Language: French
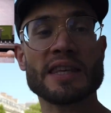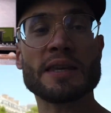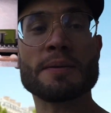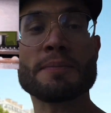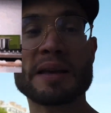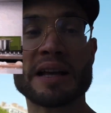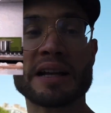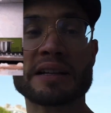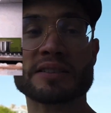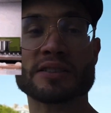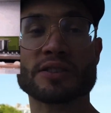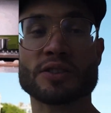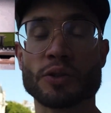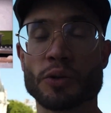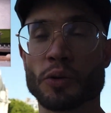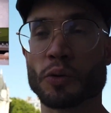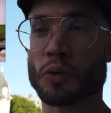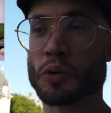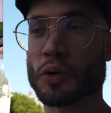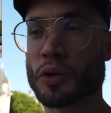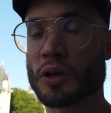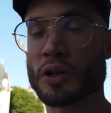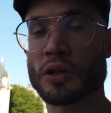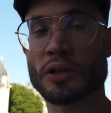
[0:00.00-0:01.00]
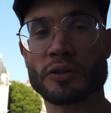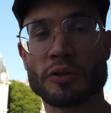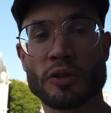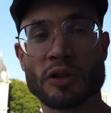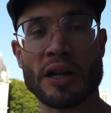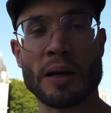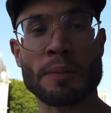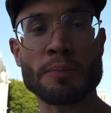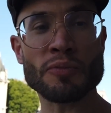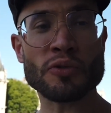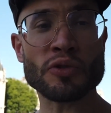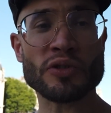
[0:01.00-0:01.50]
immersion dans
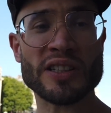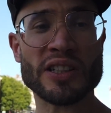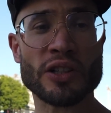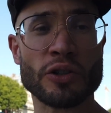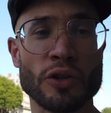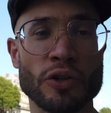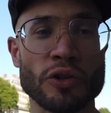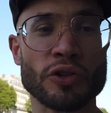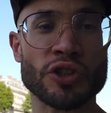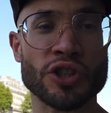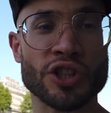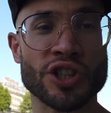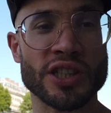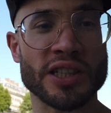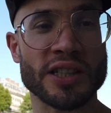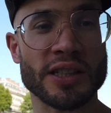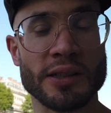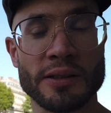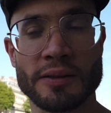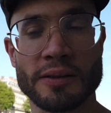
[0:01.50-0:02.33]
la musicologie,